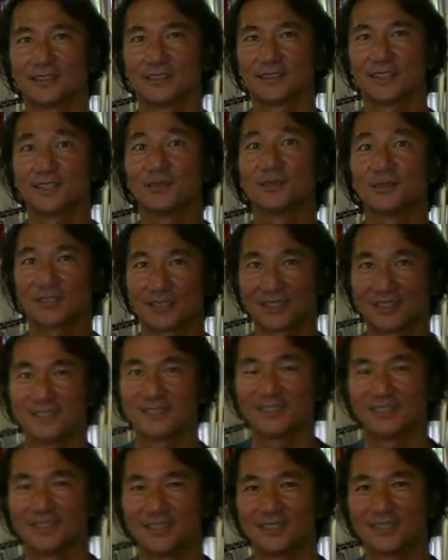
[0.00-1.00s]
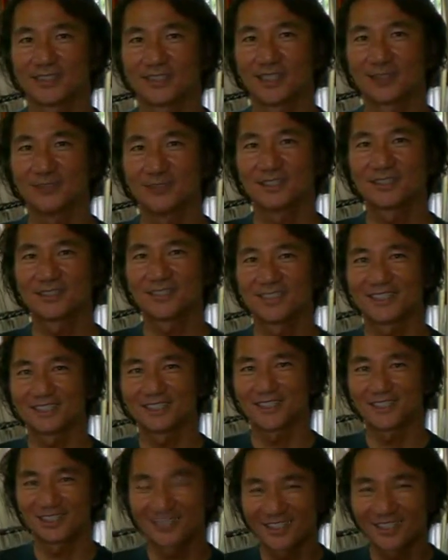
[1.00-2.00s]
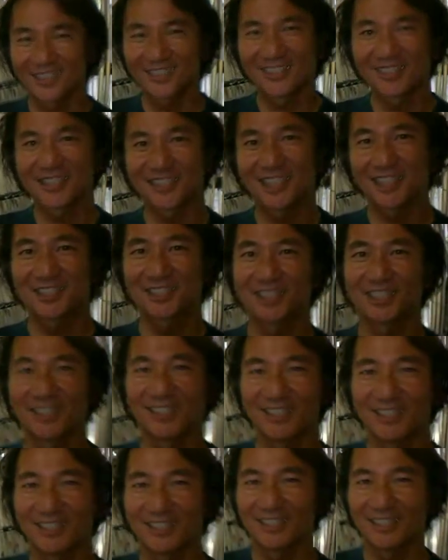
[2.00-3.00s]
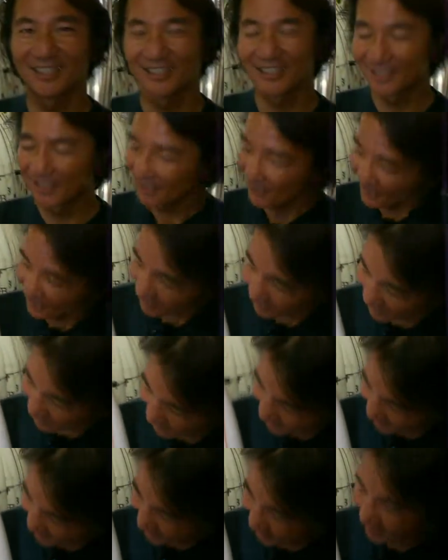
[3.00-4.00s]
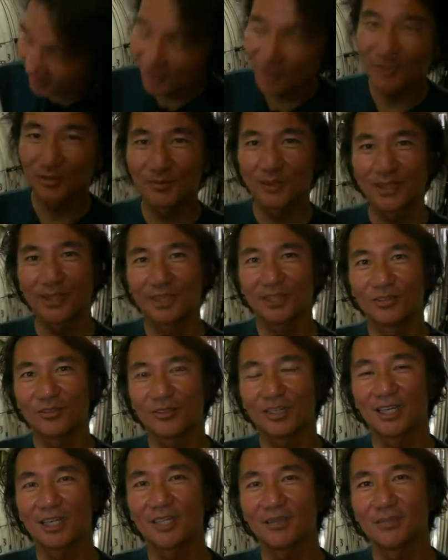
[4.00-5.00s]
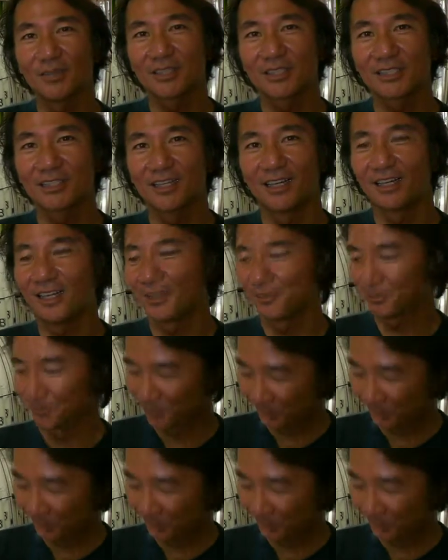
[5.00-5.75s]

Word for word: 大丈夫です鎌倉から来た達也ですニックビアード買いました